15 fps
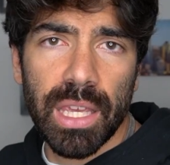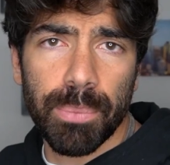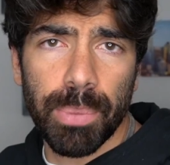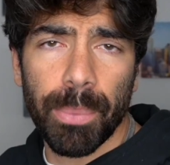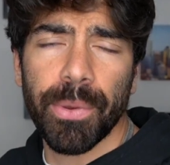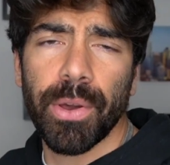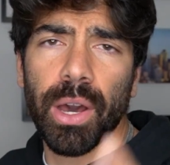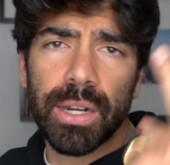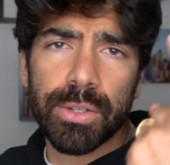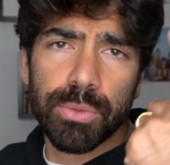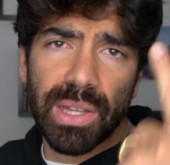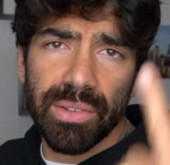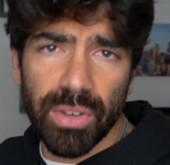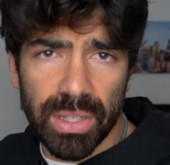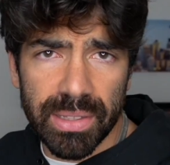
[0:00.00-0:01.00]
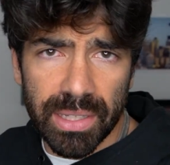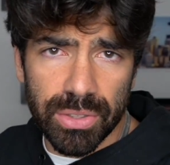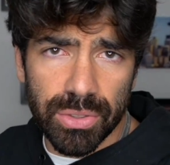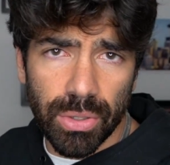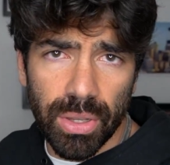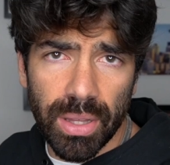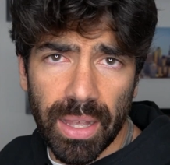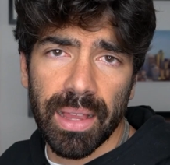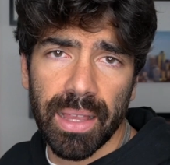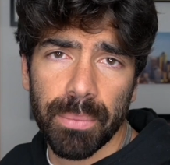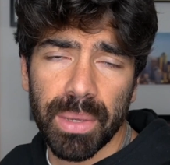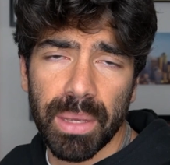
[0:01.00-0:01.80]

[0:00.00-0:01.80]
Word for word: i popcorn, una volta sola le